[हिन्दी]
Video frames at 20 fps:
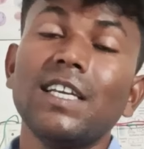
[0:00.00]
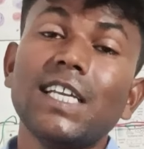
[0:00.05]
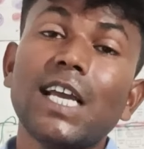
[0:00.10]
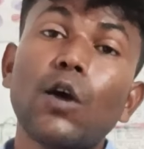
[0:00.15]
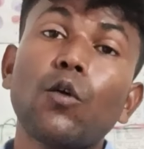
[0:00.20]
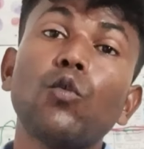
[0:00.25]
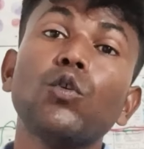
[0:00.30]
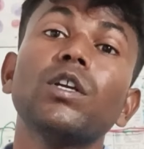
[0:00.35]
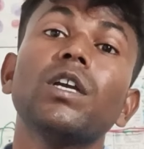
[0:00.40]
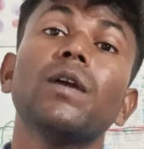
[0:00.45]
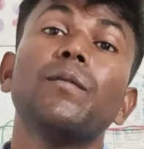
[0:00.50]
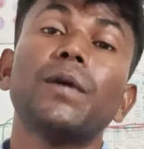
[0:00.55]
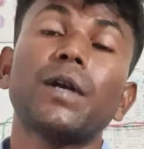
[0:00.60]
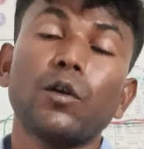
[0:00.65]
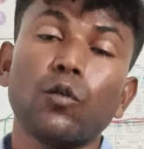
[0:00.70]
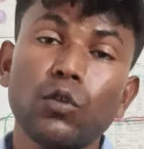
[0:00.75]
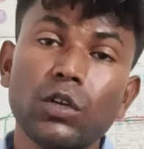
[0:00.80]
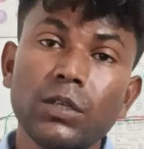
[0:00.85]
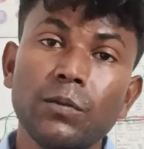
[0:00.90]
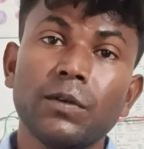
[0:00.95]
या कोई
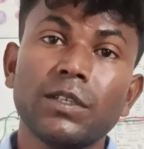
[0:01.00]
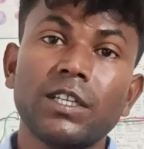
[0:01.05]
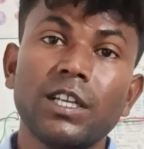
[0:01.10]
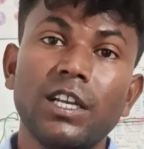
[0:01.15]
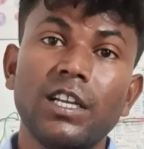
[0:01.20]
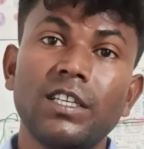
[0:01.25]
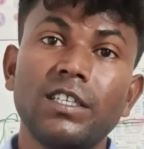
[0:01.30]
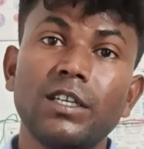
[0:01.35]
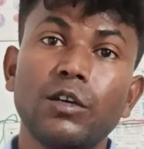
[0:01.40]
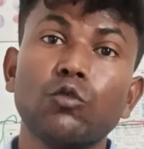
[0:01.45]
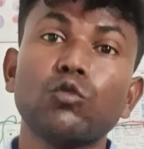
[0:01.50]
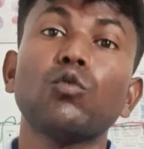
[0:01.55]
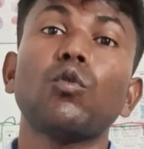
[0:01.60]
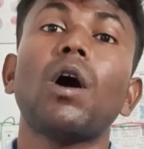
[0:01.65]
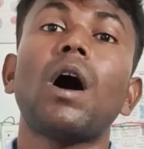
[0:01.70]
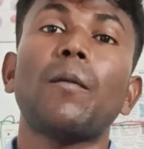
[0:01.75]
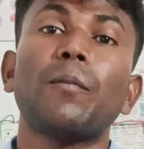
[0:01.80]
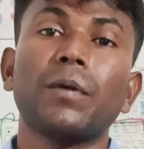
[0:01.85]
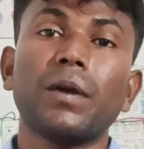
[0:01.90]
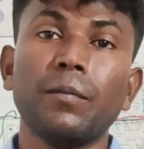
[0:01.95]
हेमेटोलॉजी मशीन लीजिए वो तो
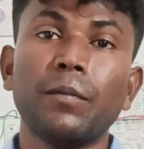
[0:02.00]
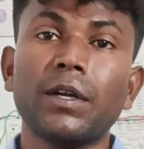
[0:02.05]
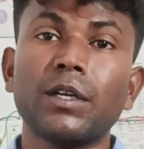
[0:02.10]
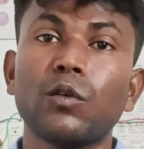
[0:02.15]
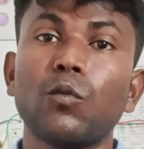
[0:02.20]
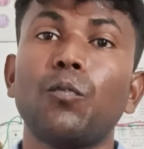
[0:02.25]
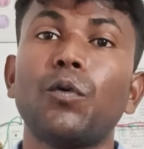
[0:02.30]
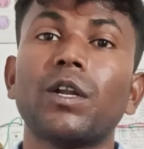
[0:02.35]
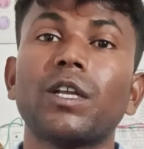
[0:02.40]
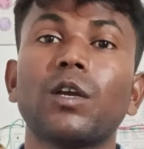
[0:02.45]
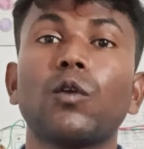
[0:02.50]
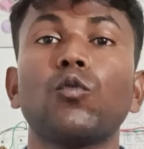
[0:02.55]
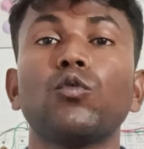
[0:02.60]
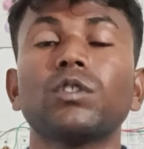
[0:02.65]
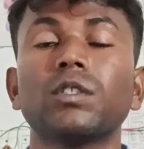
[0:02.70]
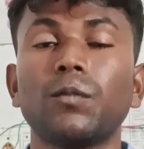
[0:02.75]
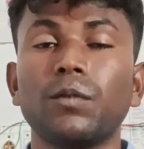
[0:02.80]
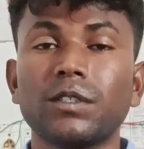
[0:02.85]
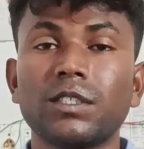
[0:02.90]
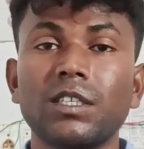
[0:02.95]
आपके मन के ऊपर है
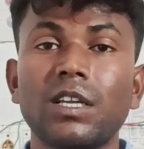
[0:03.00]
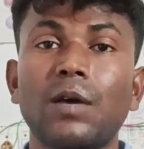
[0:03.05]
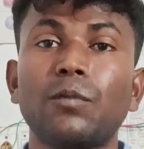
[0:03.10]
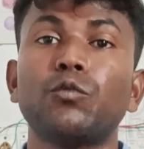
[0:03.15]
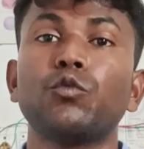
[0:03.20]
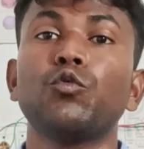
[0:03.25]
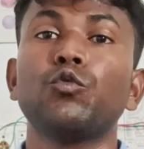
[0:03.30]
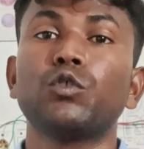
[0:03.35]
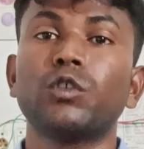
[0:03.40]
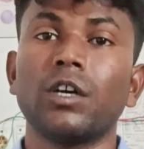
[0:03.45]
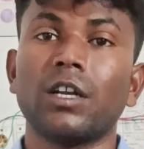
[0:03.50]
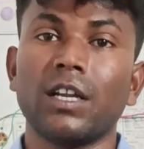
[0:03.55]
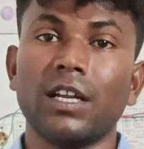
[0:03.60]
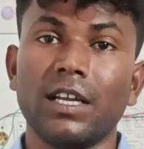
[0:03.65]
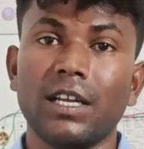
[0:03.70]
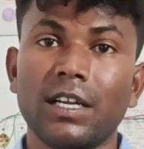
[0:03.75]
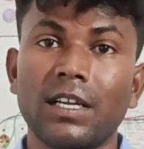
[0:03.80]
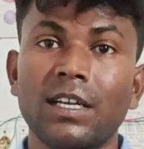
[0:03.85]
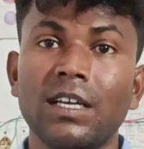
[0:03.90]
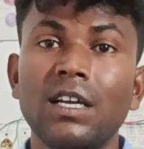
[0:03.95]
कौन सा मशीन आप चूज कर
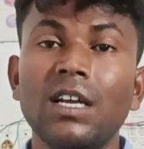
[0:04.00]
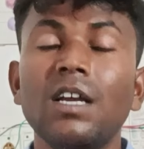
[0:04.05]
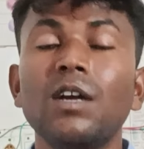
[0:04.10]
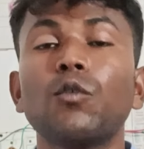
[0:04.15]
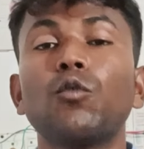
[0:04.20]
रहे हैं